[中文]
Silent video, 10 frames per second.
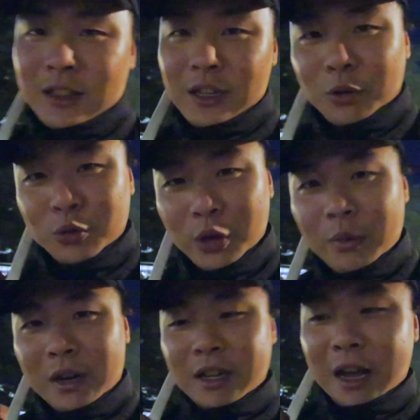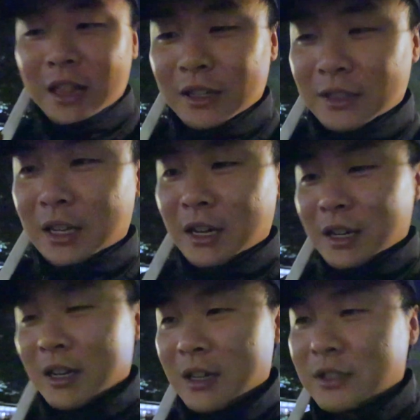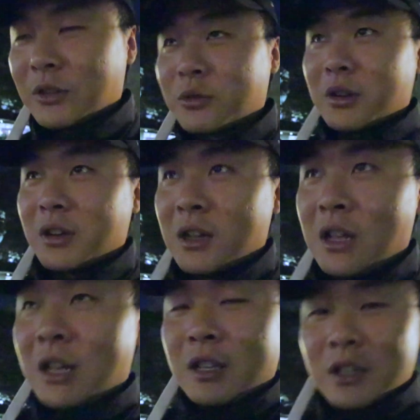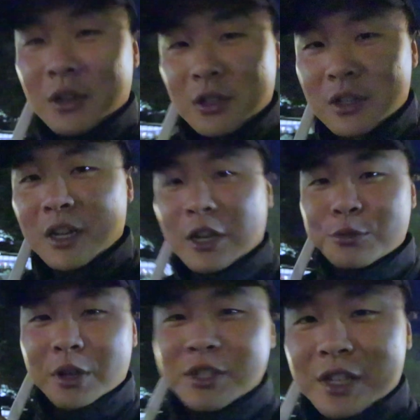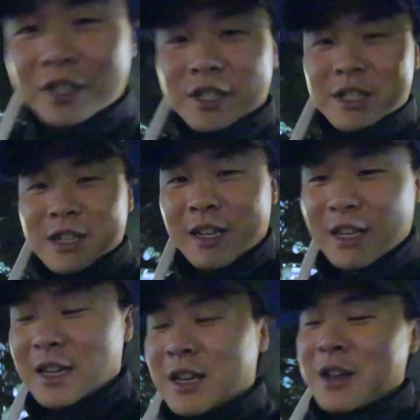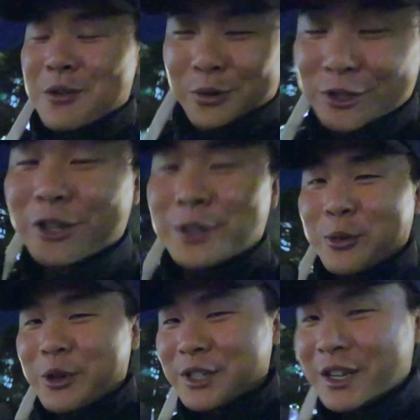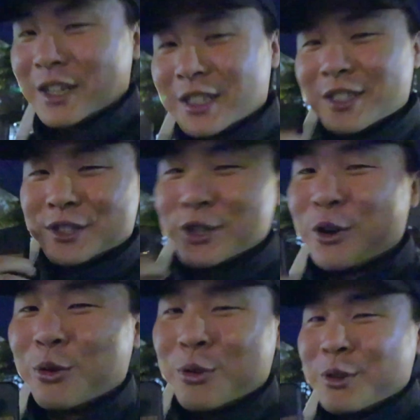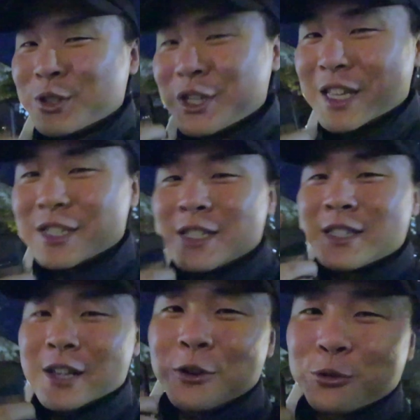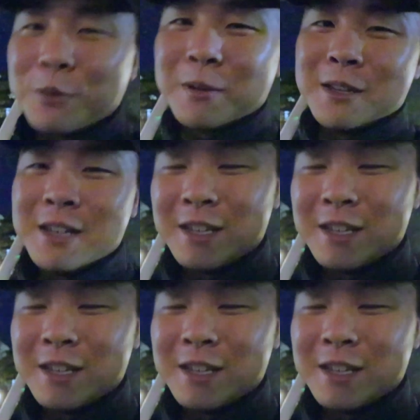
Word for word: 但是我昨天晚上看了这个叫做科学解析，我知道怎么回事之后下期再告诉你们。